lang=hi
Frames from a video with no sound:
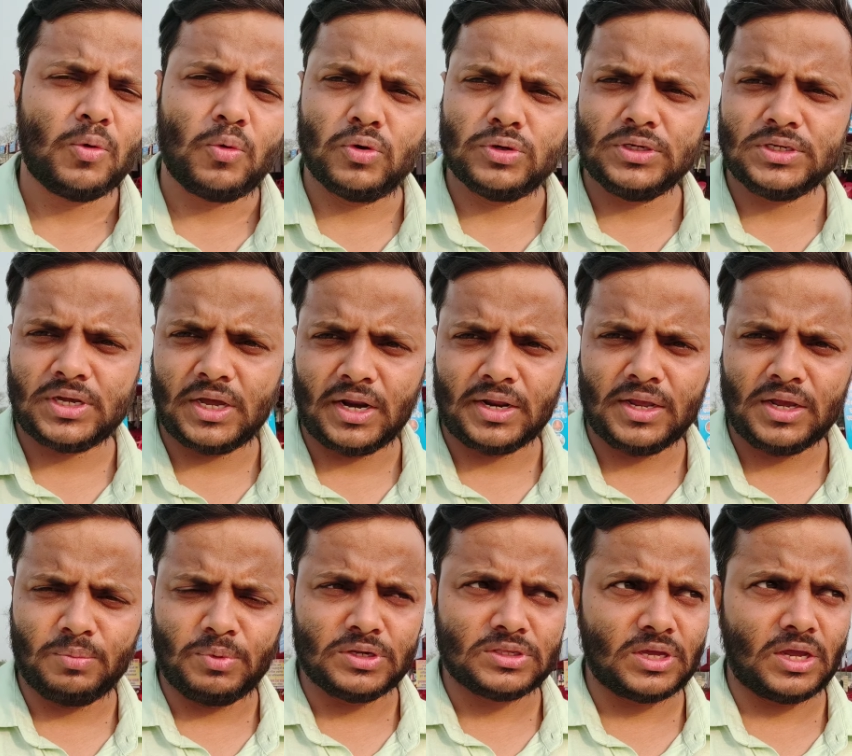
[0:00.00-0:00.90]
कोशिश करेंगे
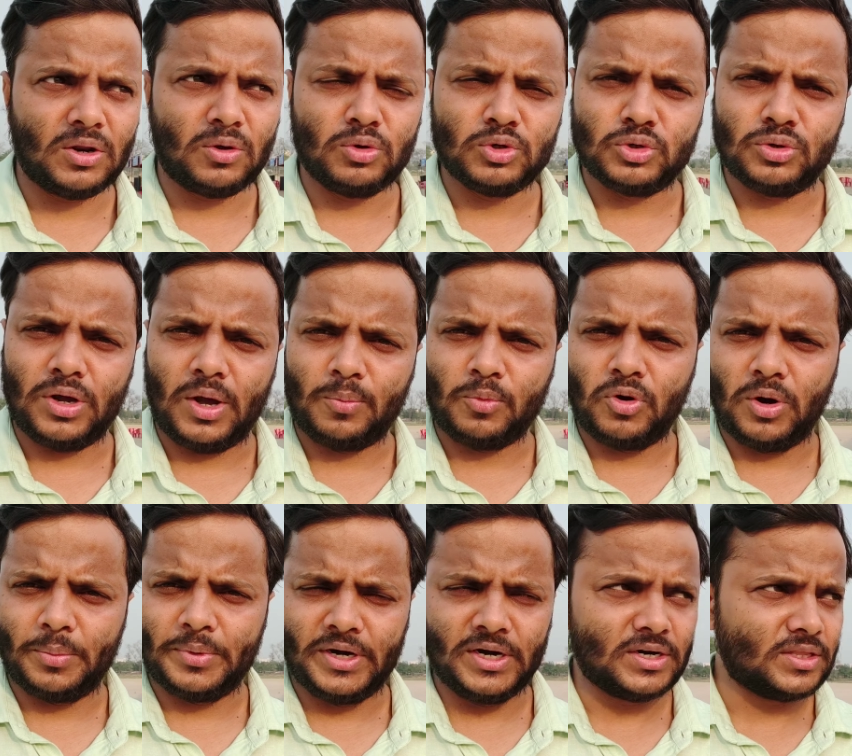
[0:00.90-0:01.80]
कि बीस तारीख को जो है
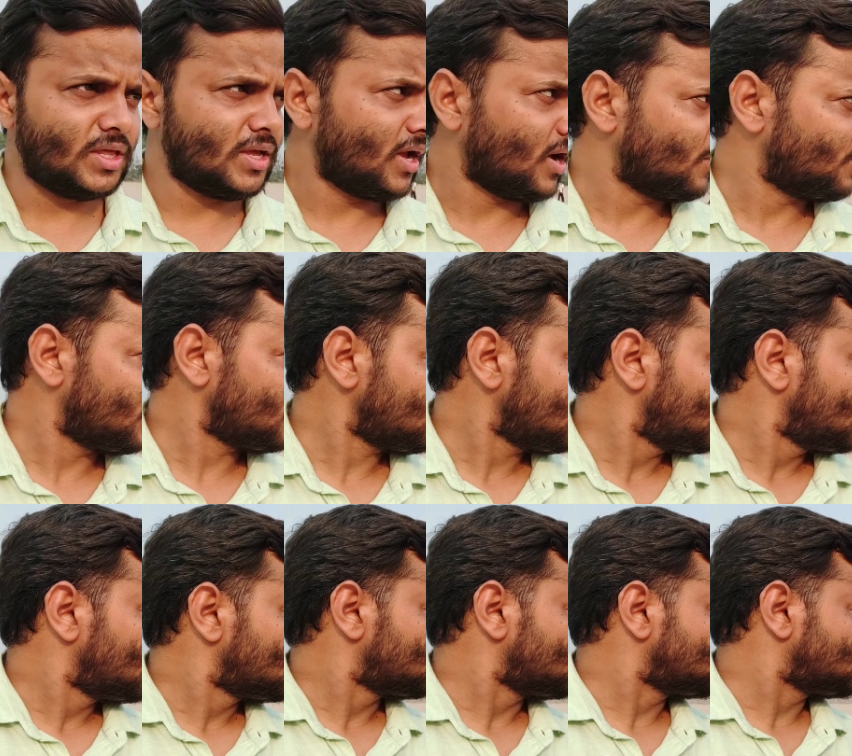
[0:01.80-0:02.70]
आपको अपडेट दें यहाँ पर
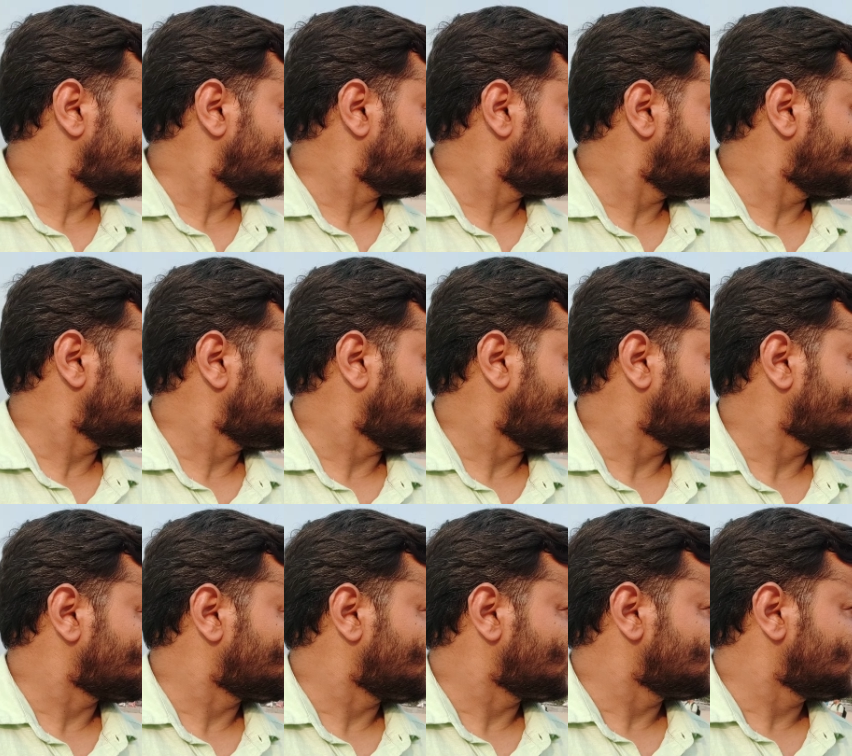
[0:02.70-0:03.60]
तो इसलिए भाई अभी यहाँ
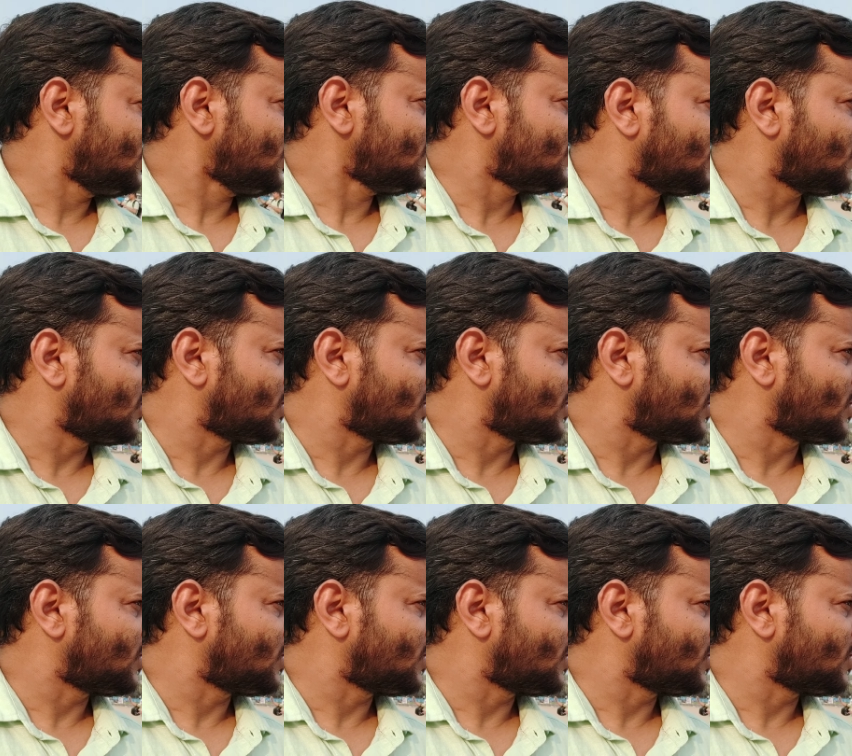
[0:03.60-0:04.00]
पर बंद है